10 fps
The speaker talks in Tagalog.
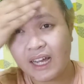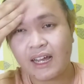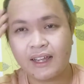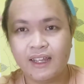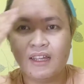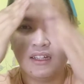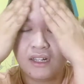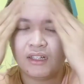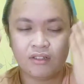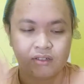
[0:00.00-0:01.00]
nakakaya
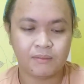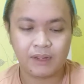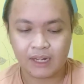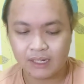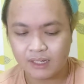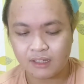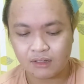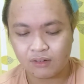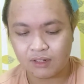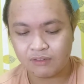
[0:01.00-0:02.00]
na nga doon sa mga
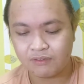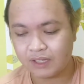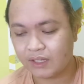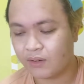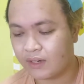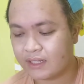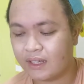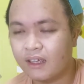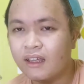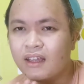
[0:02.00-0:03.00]
hinihan ko ng video
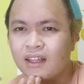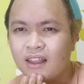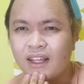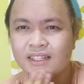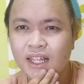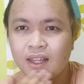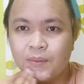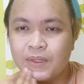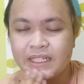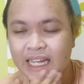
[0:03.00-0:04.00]
kasi
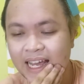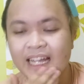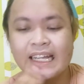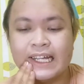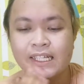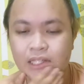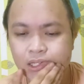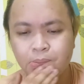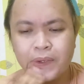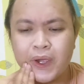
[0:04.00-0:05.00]
nag-send naman sila agad.
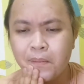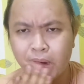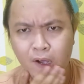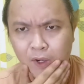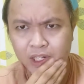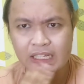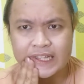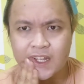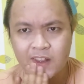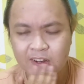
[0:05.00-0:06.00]
Nagbigay po nga ako
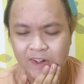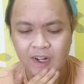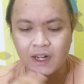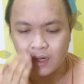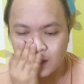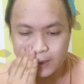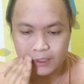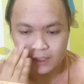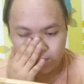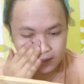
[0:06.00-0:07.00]
ng deadline ng araw na
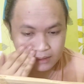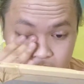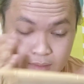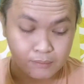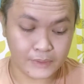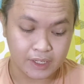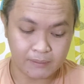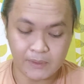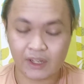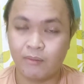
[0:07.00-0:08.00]
yun eh.
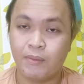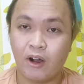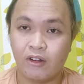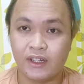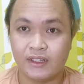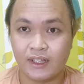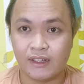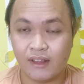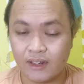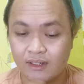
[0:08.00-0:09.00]
Bigay-bigay pa ako ng
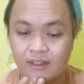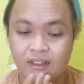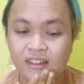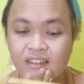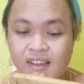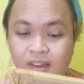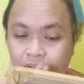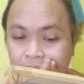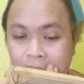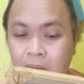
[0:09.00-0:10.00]
deadline. Eh. Hindi
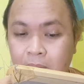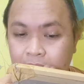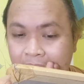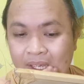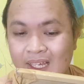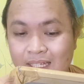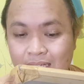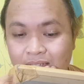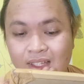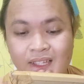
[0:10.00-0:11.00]
ko rin naman pala edit